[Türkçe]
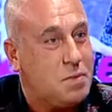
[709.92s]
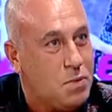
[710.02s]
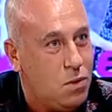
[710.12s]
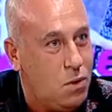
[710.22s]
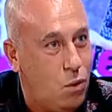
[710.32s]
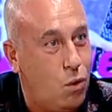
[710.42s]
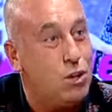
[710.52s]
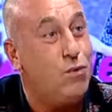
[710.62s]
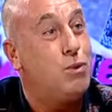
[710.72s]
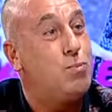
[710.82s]
İnşallah. O
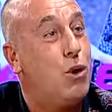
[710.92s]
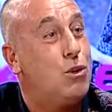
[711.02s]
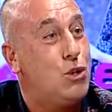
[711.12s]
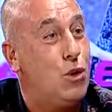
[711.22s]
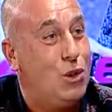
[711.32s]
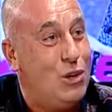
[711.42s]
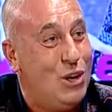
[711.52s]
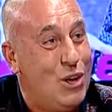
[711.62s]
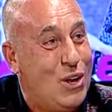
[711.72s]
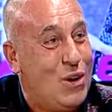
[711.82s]
da futbolcu oldu.
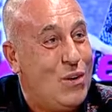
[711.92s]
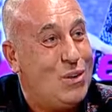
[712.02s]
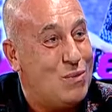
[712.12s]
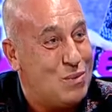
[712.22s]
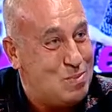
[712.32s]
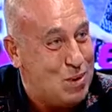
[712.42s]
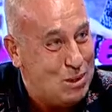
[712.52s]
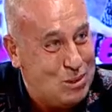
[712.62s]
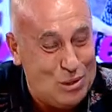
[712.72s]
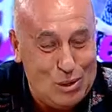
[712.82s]
De, e, o da
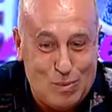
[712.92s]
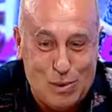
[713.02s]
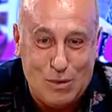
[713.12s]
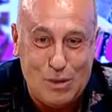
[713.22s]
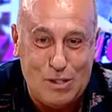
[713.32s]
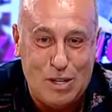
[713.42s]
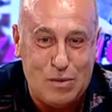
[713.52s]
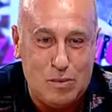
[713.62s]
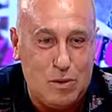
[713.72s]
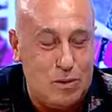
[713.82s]
futbolcu oldu. Profesyonel
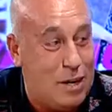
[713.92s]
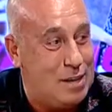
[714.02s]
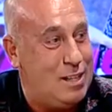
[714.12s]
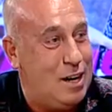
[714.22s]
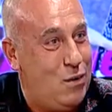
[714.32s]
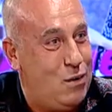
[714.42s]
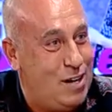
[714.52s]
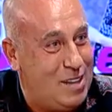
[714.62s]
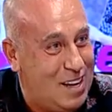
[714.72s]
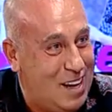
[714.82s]
veririz. futbolcu. Hatta
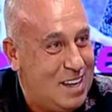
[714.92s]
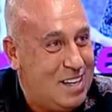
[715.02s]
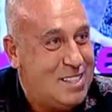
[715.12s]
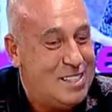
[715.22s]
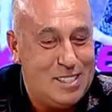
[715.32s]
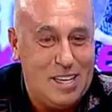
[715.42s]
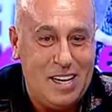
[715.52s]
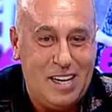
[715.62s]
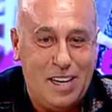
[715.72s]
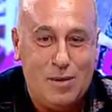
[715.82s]
ona da işte
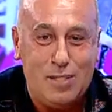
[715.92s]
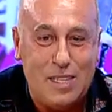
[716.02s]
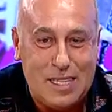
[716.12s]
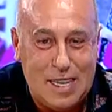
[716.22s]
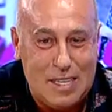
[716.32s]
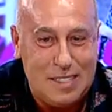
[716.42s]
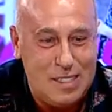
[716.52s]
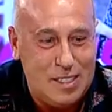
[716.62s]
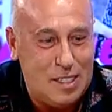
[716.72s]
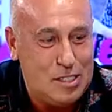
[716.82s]
e, elimizden
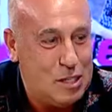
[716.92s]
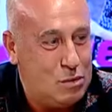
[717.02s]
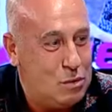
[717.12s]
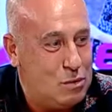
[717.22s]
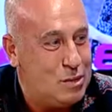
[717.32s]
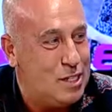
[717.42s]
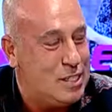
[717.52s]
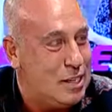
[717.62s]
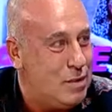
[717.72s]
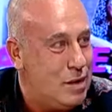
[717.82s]
geldiğince destek oluyoruz.
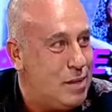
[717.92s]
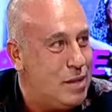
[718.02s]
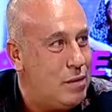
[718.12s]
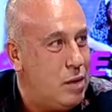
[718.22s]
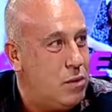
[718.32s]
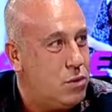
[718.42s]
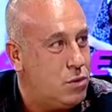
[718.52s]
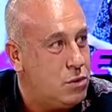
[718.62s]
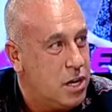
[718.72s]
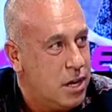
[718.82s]
Destek vermeye devam ediyoruz.